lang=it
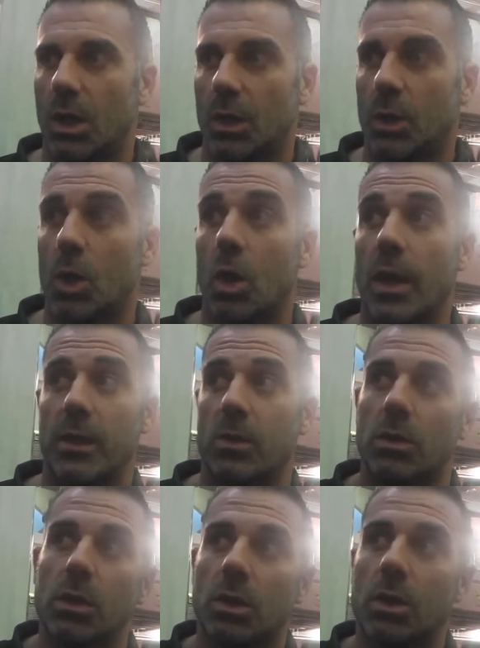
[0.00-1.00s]
non ho
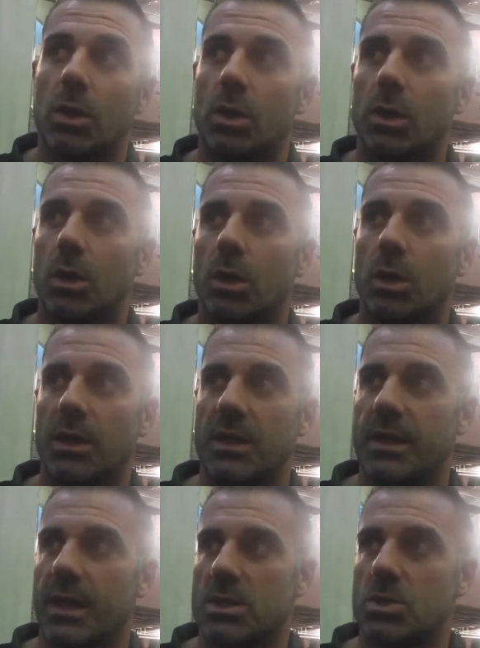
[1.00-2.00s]
letto le
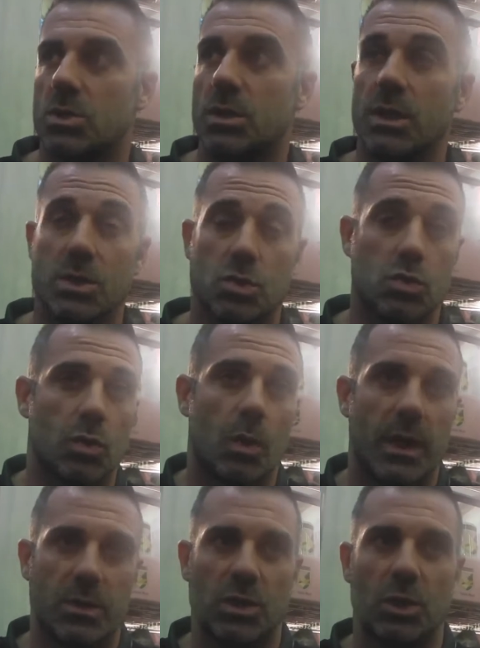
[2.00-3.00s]
dichiarazioni di nessuno,
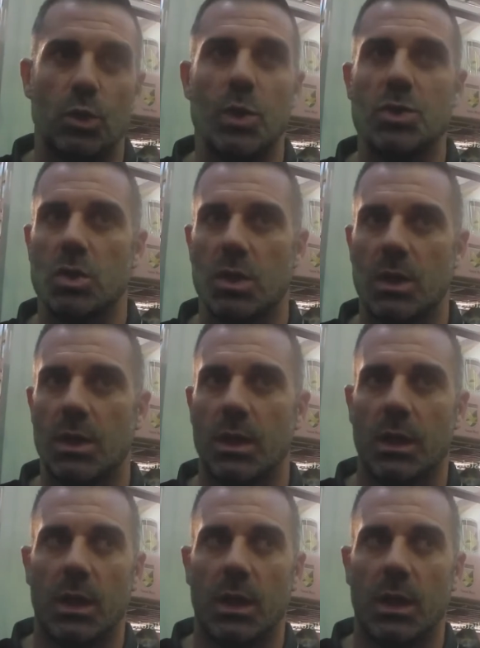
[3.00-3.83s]
guarda, sono stati due giorni